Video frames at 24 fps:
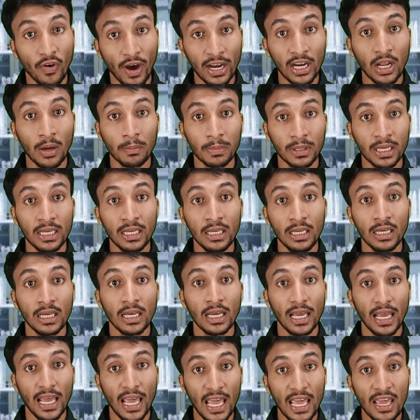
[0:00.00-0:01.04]
ভ্যানম কি
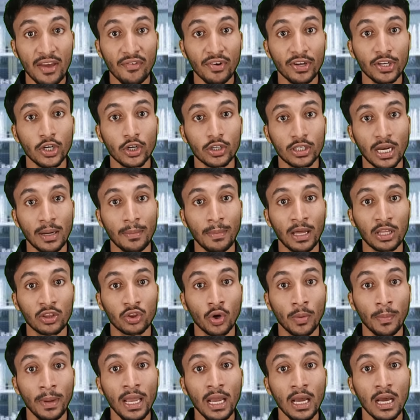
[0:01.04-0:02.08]
এই ভিডিওটার
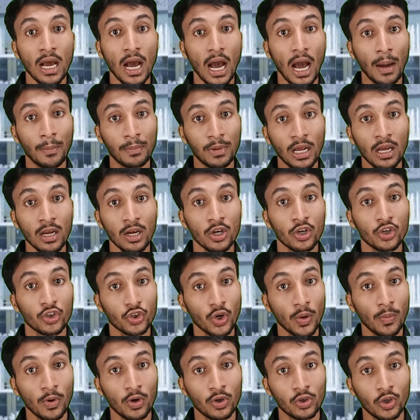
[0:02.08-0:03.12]
মাধ্যমে আমরা
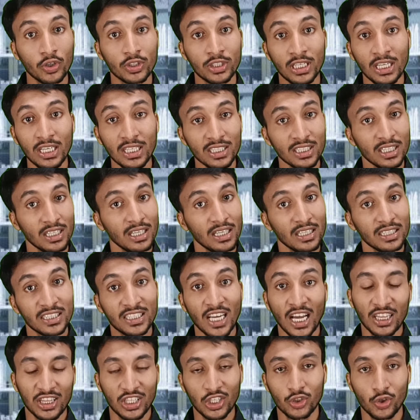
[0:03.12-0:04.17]
সমগ্র জিনিস
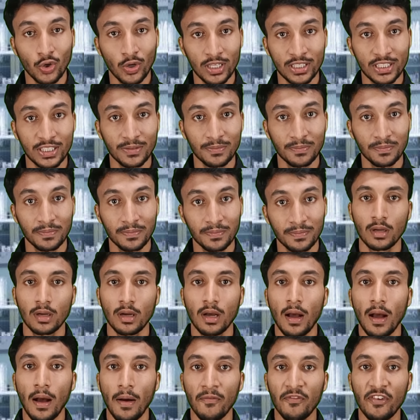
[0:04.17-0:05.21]
জানতে চলেছি
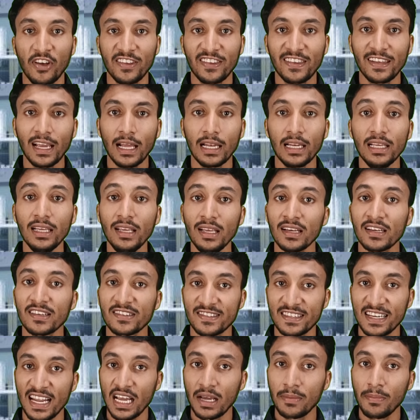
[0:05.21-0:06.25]
বেসিক্যালি
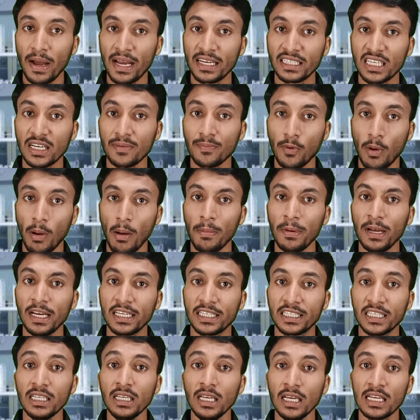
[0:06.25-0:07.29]
স্নেক বাইটের
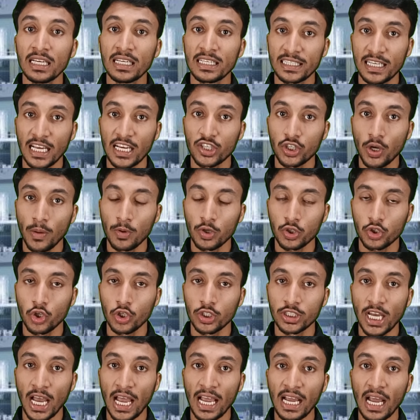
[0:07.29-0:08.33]
প্রবাবিলিটি সেই সমস্ত
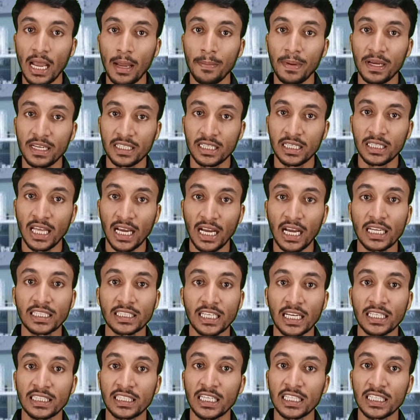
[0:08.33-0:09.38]
জায়গায় বেশি দেখা
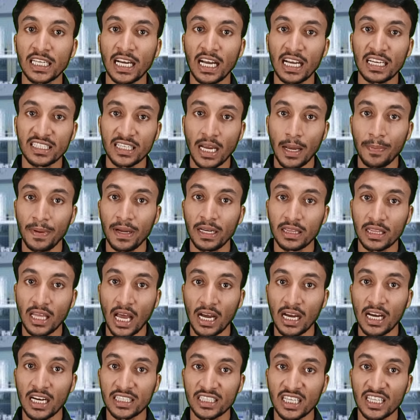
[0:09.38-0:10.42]
যায় যে জায়গায় সাপের
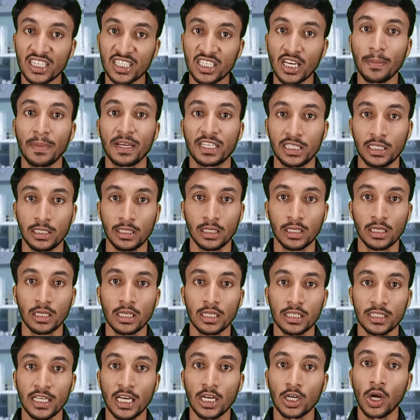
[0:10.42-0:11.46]
থাকার চান্সটা বেশি
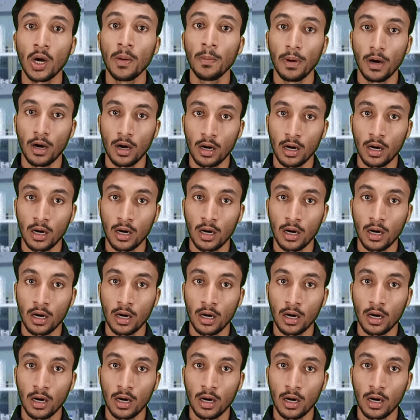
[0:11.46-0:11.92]
যেরকম